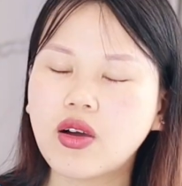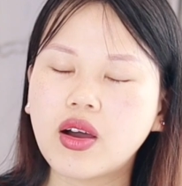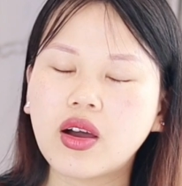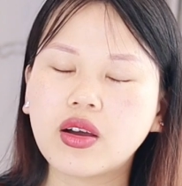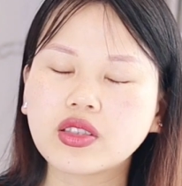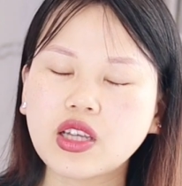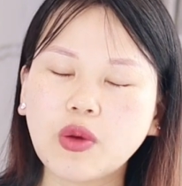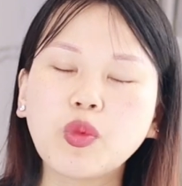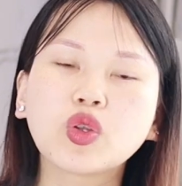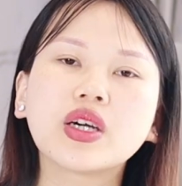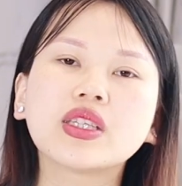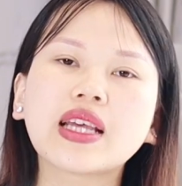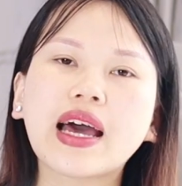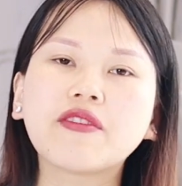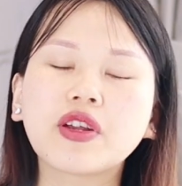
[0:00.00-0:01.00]
à, sau một
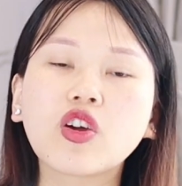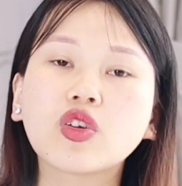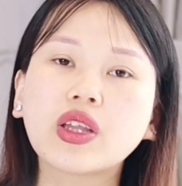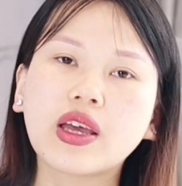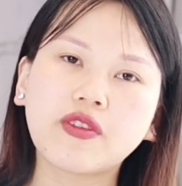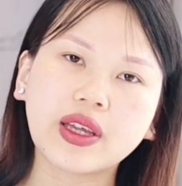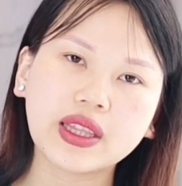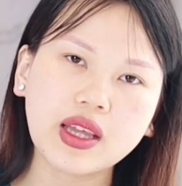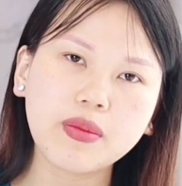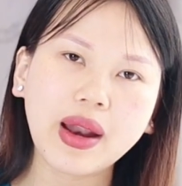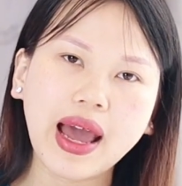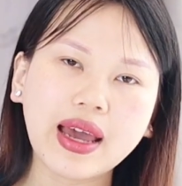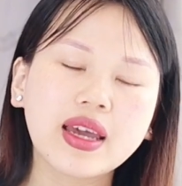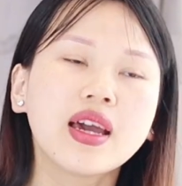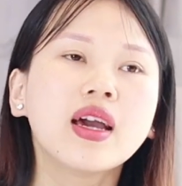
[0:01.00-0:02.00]
thời gian vẫn có thể phải tiêm
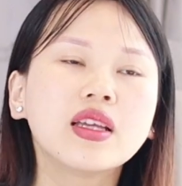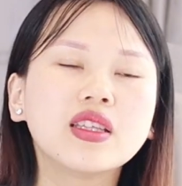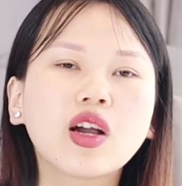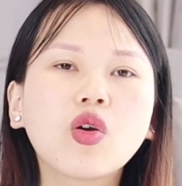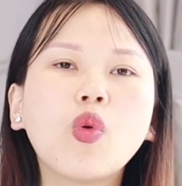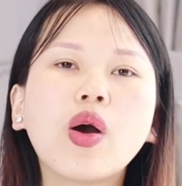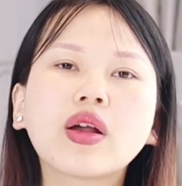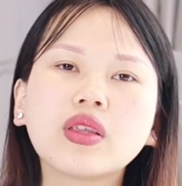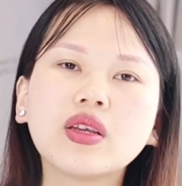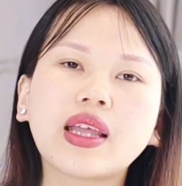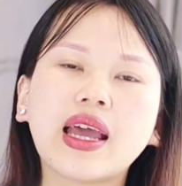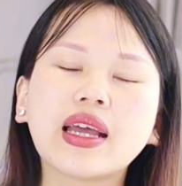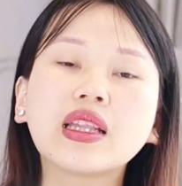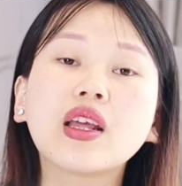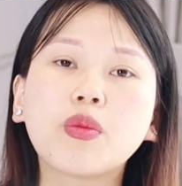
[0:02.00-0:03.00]
lại nhưng uống như
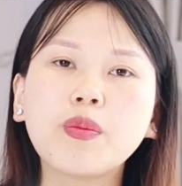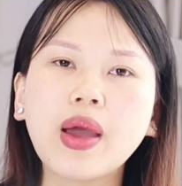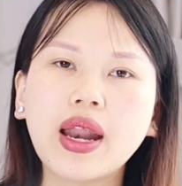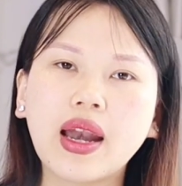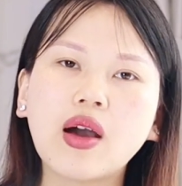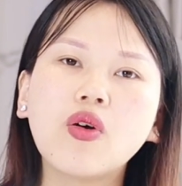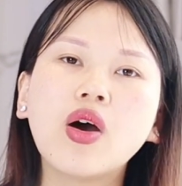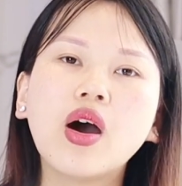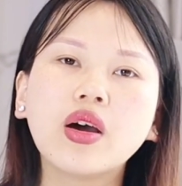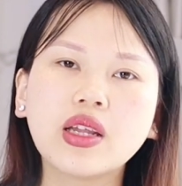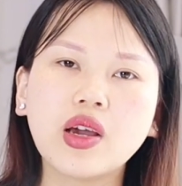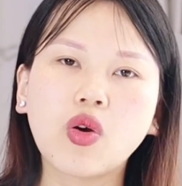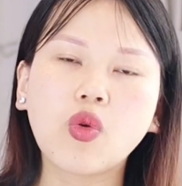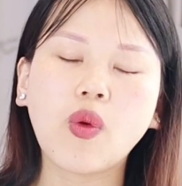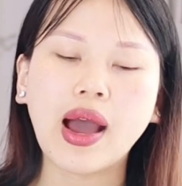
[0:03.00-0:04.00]
thế thì nó bền lâu hơn
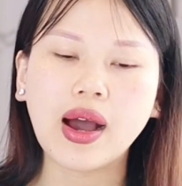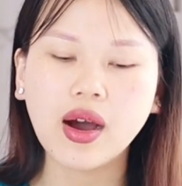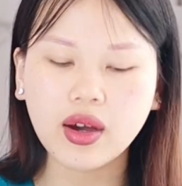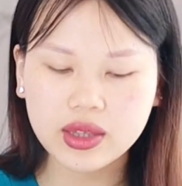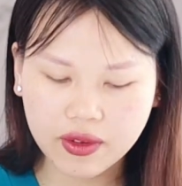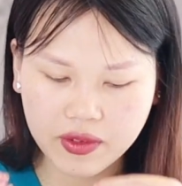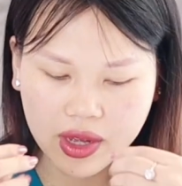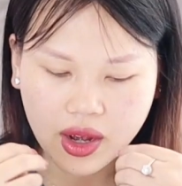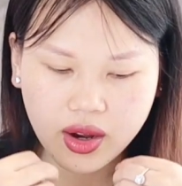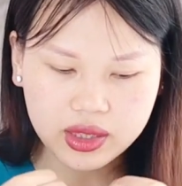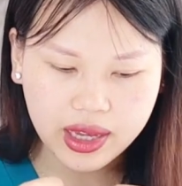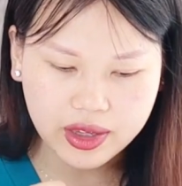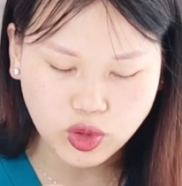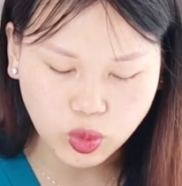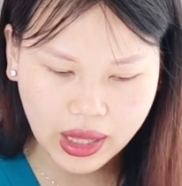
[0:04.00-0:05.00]
hiệu quả hơn tại vì cơ
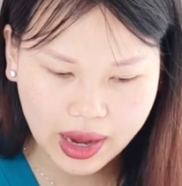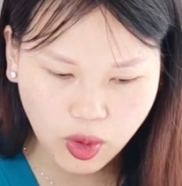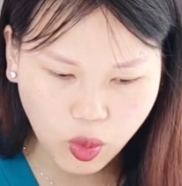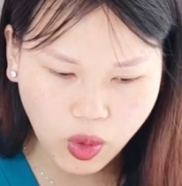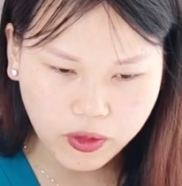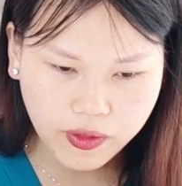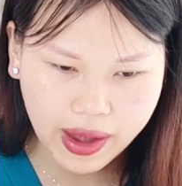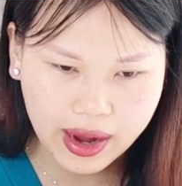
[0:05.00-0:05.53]
thể chúng ta uống